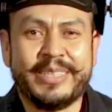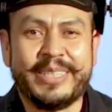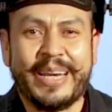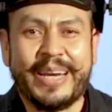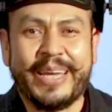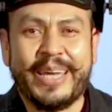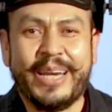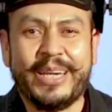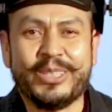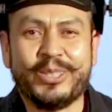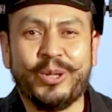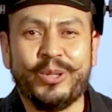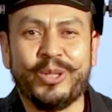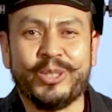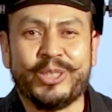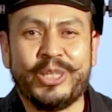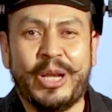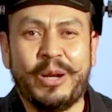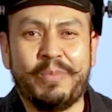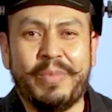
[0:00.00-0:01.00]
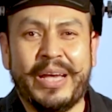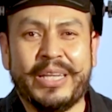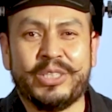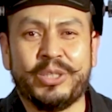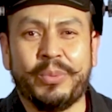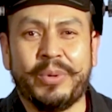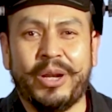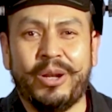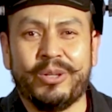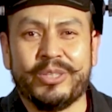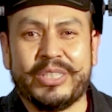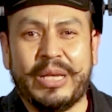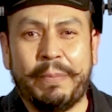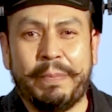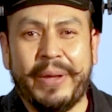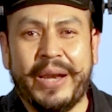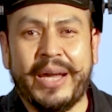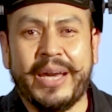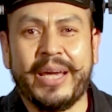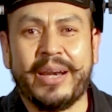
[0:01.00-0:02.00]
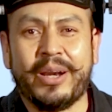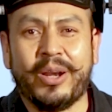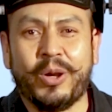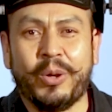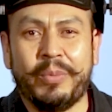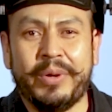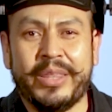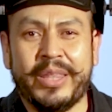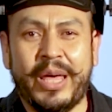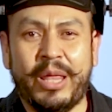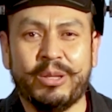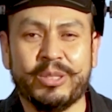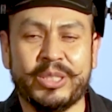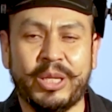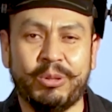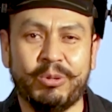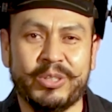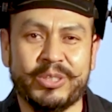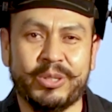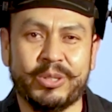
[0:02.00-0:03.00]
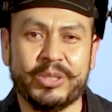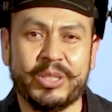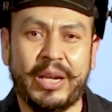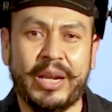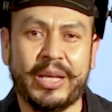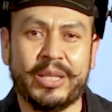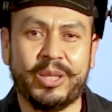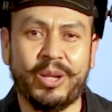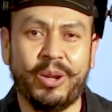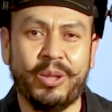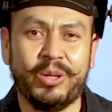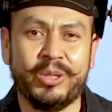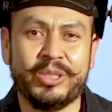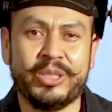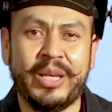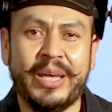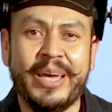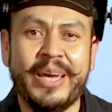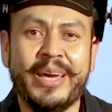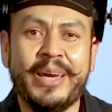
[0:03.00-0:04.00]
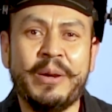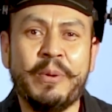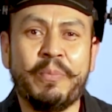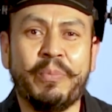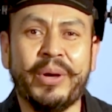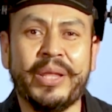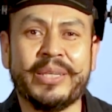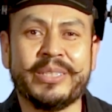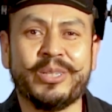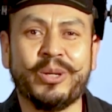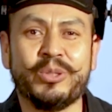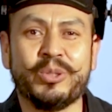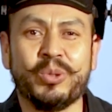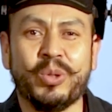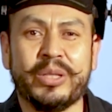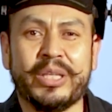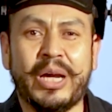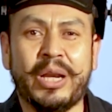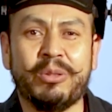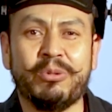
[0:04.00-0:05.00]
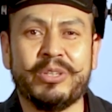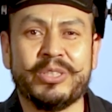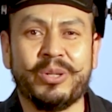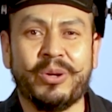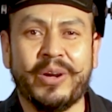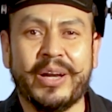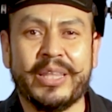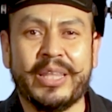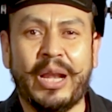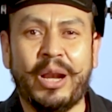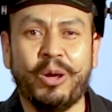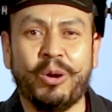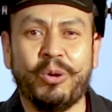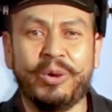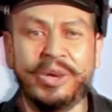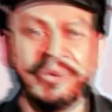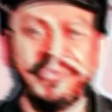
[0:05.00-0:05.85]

Si requieres conocer más sobre los amperajes recomendados en nuestros electrodos, puedes consultar nuestro catálogo